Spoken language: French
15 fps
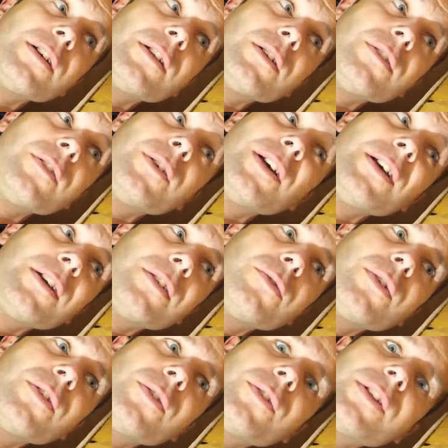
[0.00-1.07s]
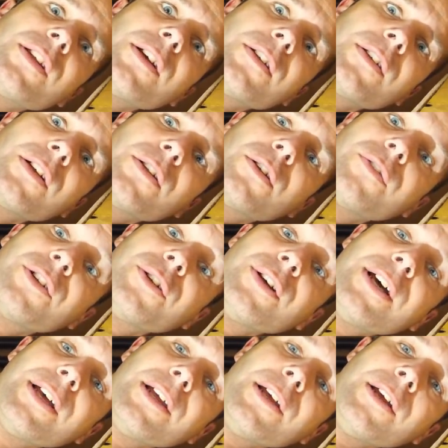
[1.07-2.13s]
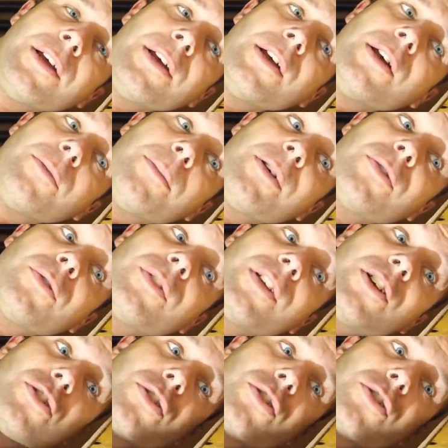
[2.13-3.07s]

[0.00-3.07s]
80, 75, 80 degrés Parce que ça